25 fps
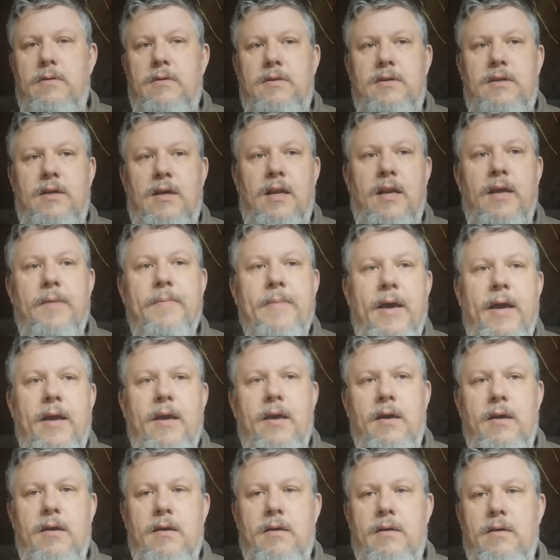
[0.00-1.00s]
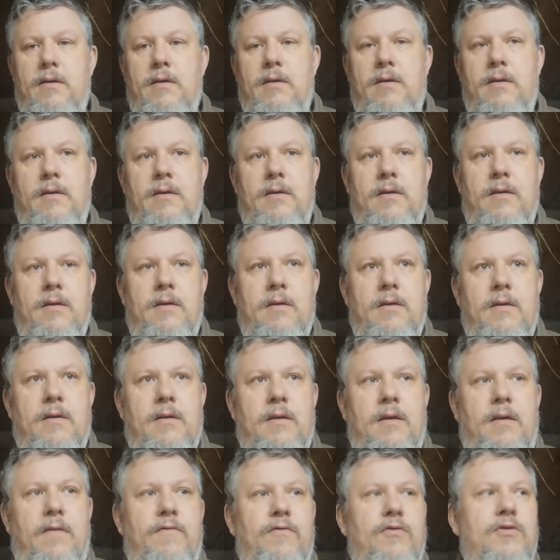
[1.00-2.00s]
C'est les mecs
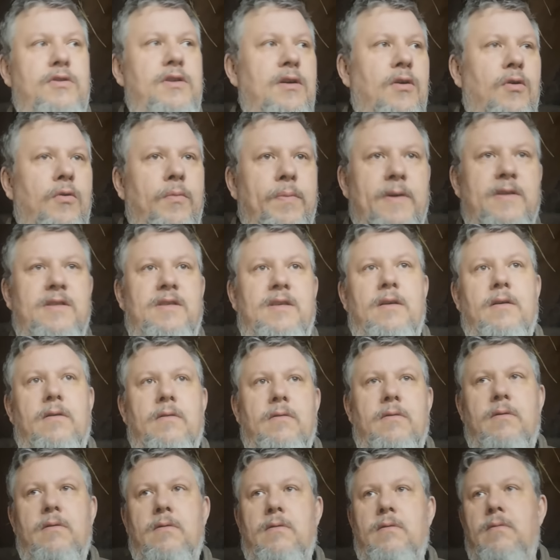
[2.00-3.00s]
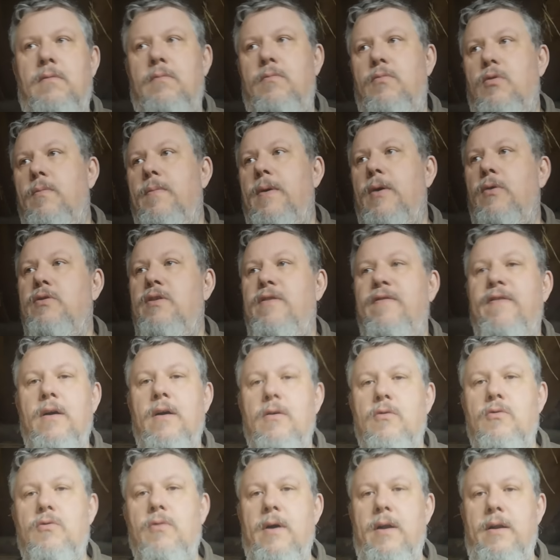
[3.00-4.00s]
qui vont dire au président, bon ben
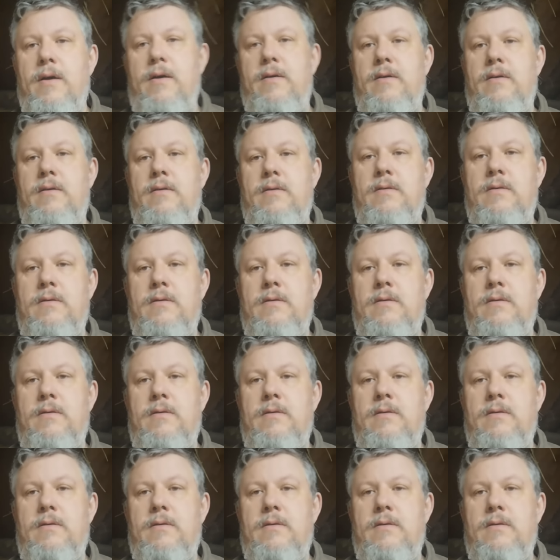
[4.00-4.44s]
va ou quoi là